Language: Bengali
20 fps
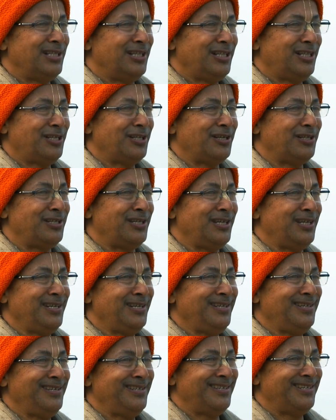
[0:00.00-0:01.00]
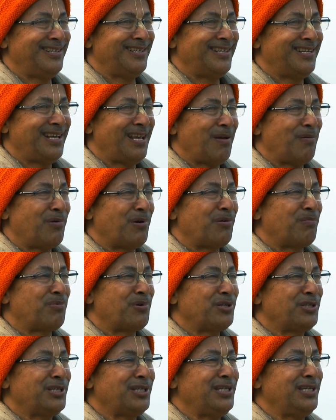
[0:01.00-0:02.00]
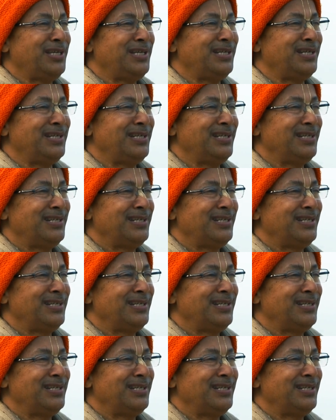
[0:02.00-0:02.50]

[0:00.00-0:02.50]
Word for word: দ্বিতীয় দিন এবং প্রতিদিন